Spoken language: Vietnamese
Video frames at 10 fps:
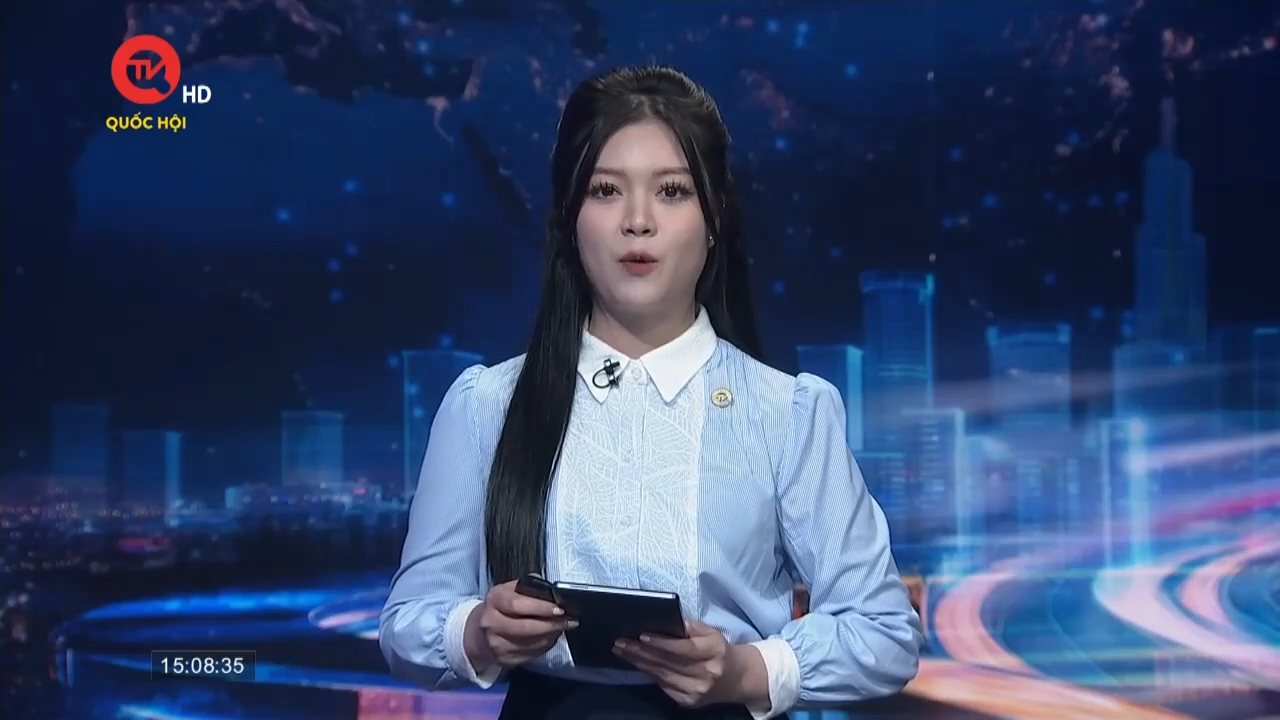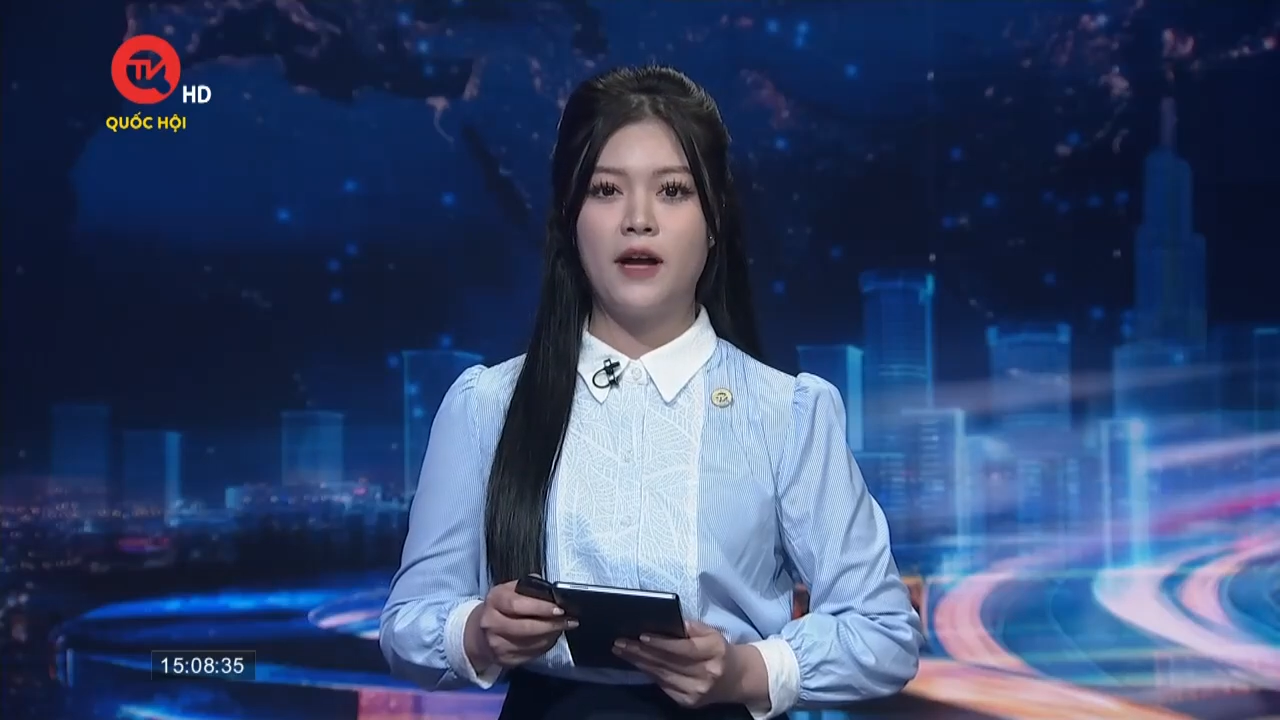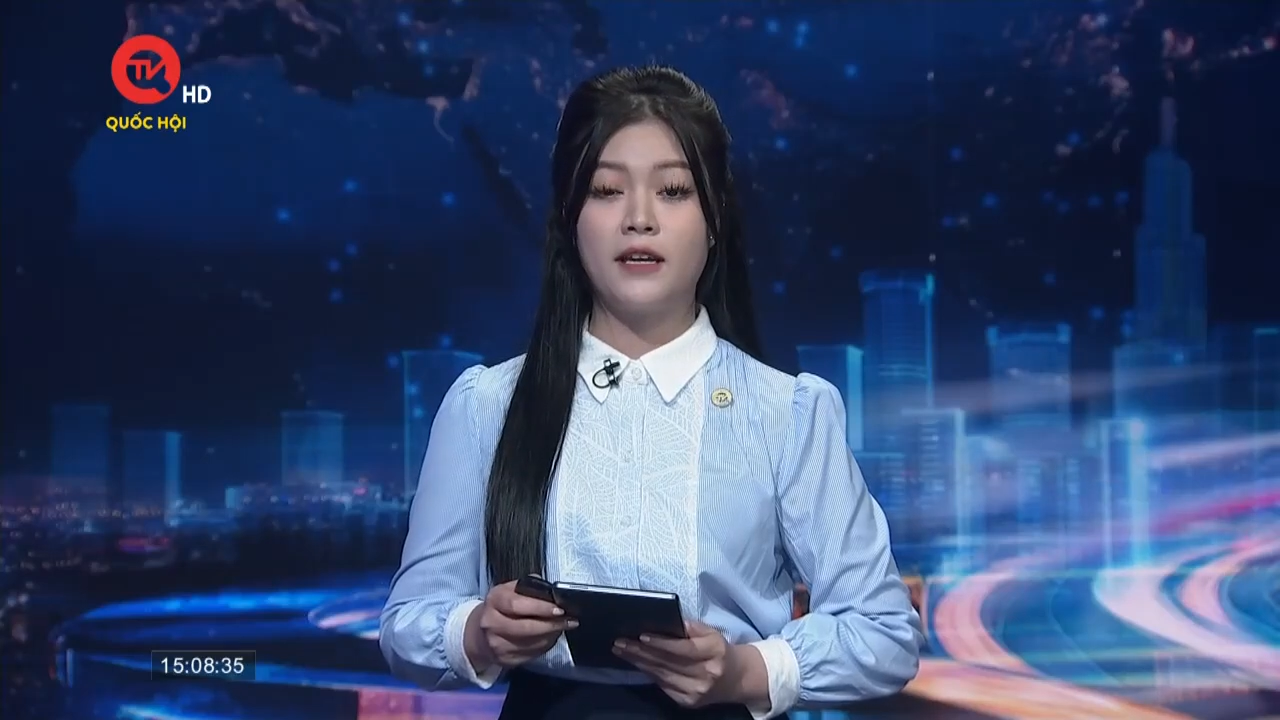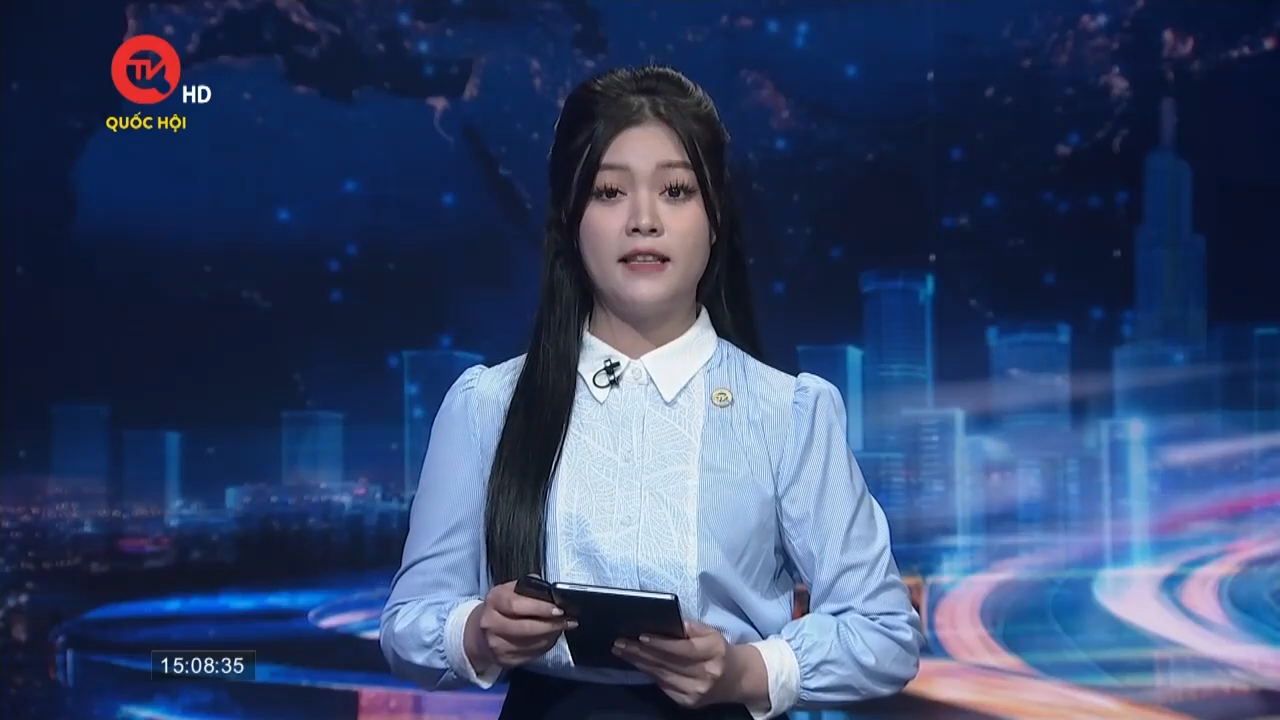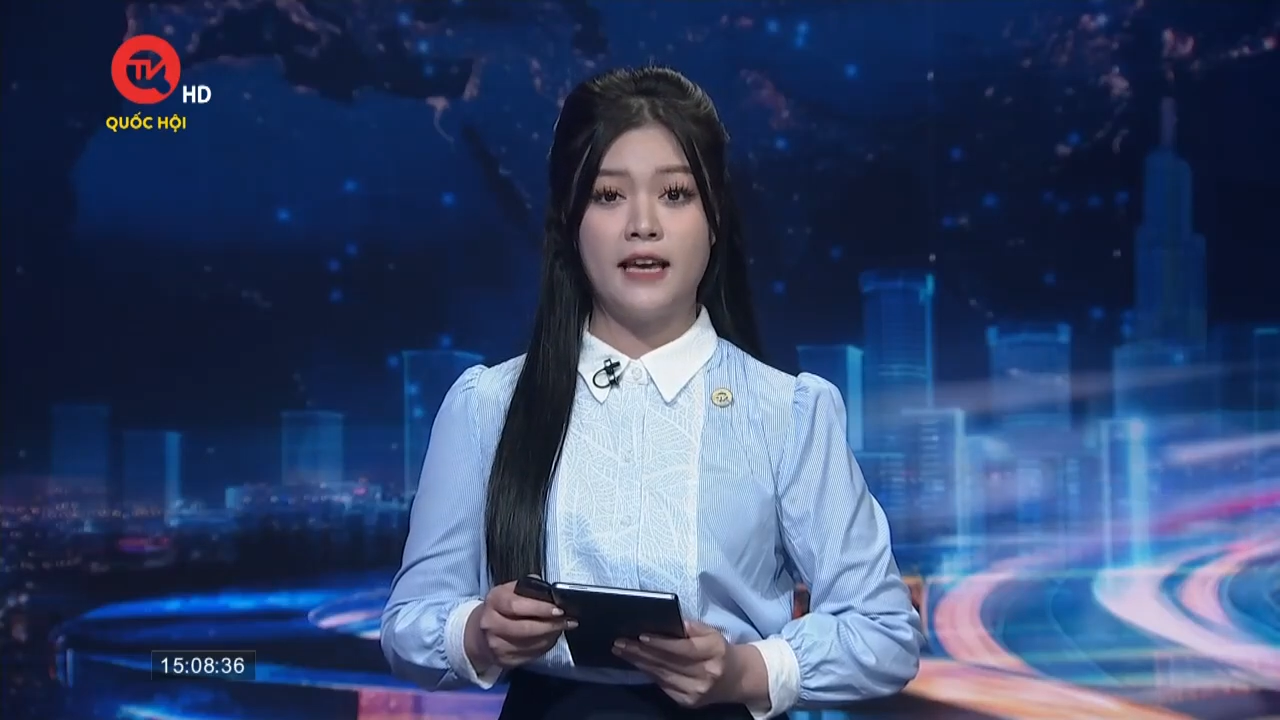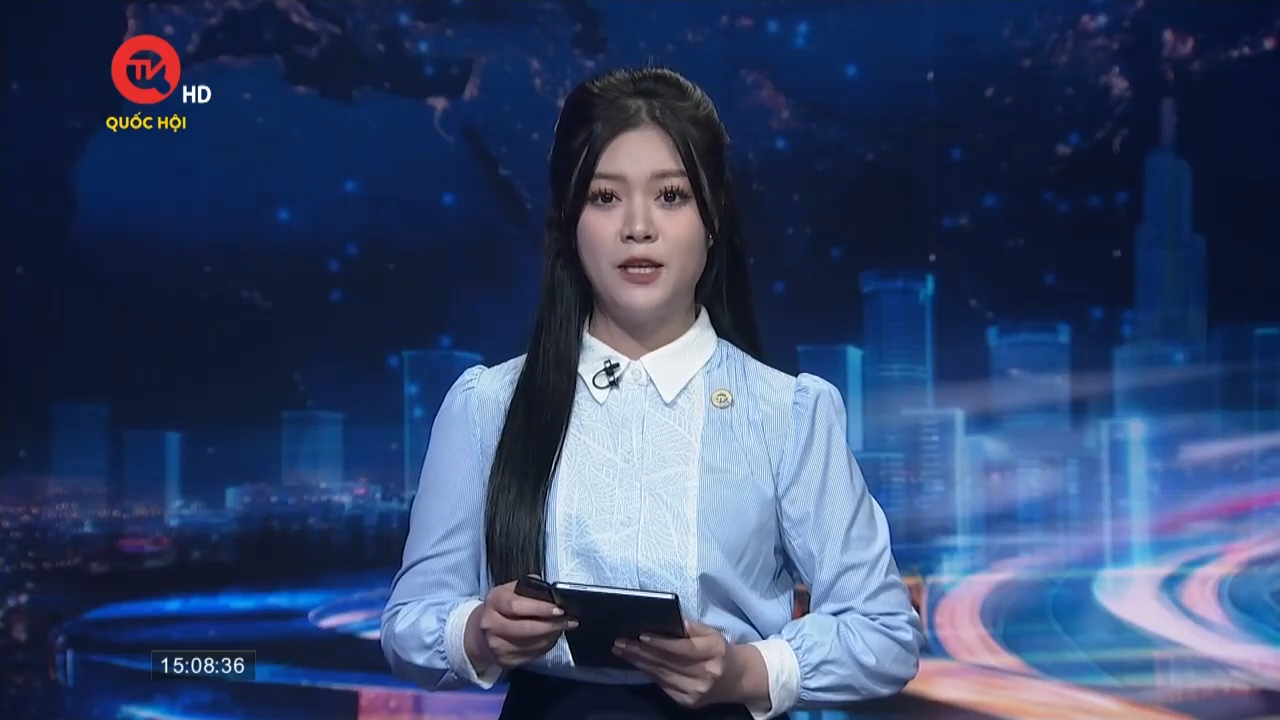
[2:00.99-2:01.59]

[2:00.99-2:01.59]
qua kỳ tái